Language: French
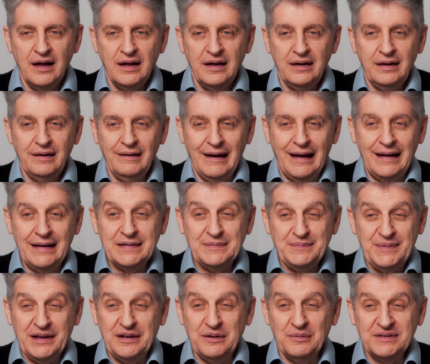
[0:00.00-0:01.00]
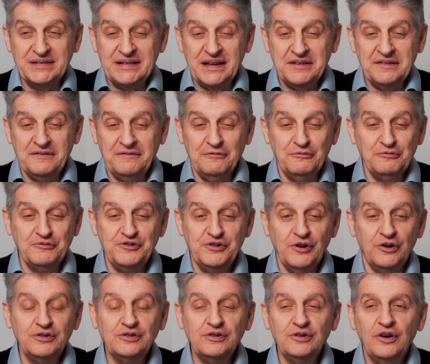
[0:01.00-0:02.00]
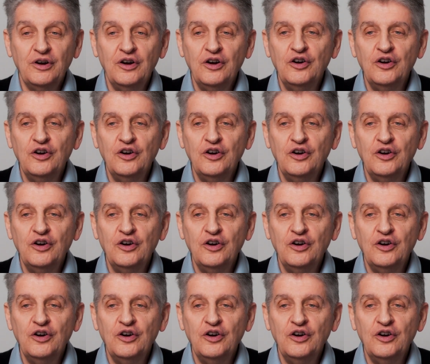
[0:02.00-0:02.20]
Et elle explique comment ça fonctionne.